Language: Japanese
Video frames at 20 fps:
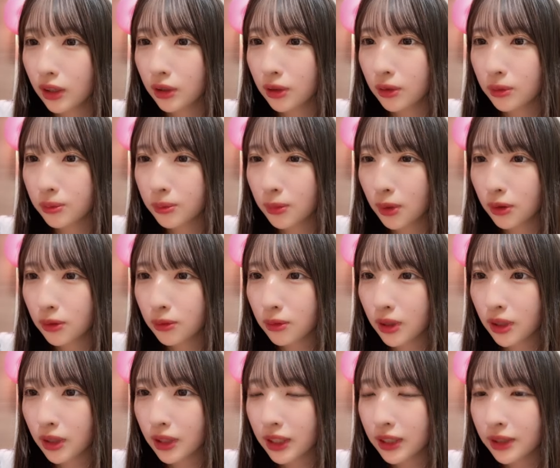こんばん
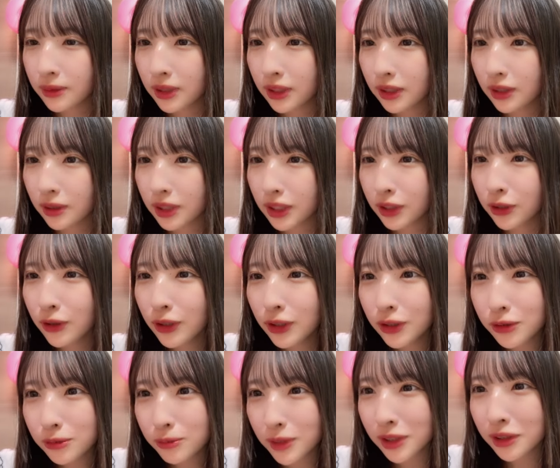はえー、なんか意外
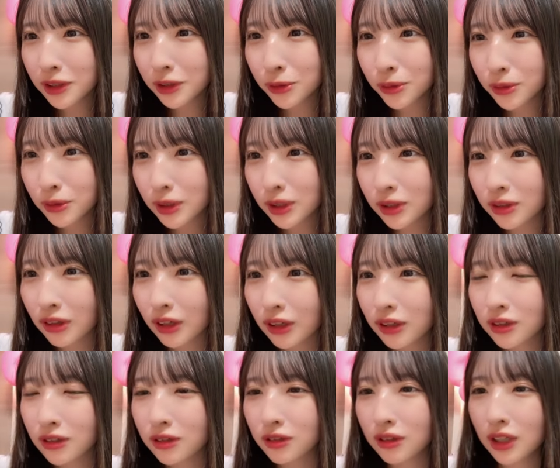とみんな撮ってくれ
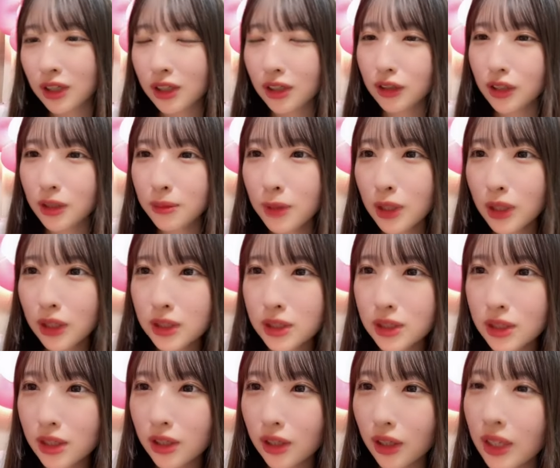てるえー、なんかたまに
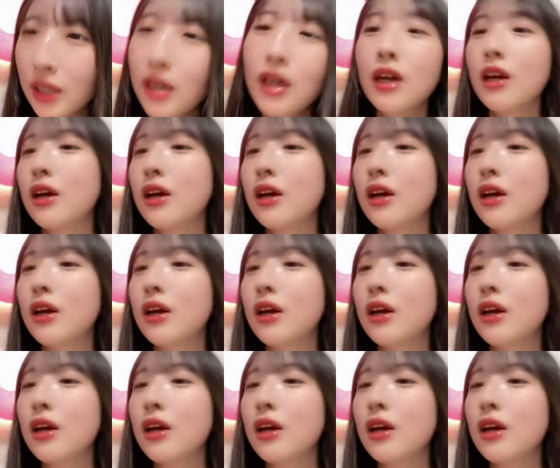さえ